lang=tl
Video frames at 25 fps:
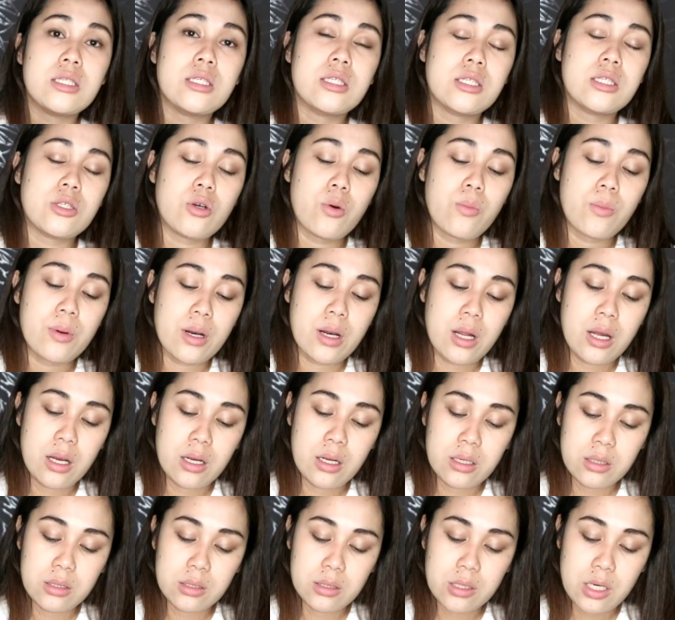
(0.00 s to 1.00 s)

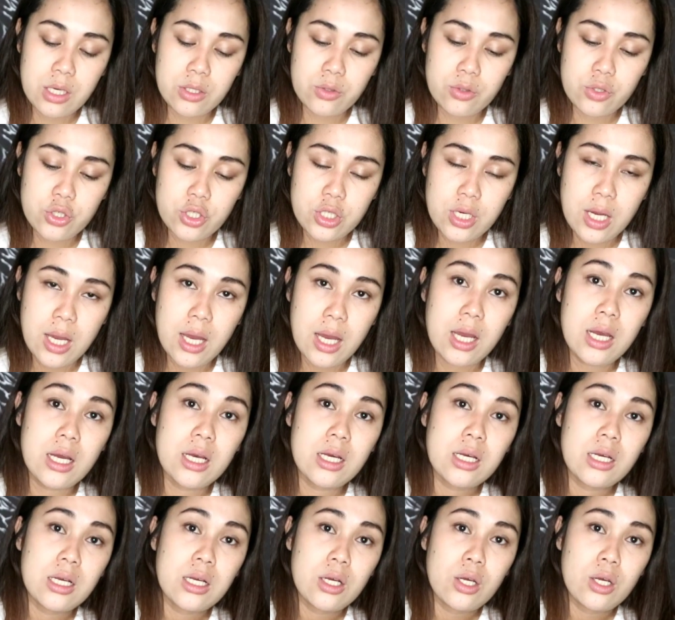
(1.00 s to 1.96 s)
sobrang ano siya.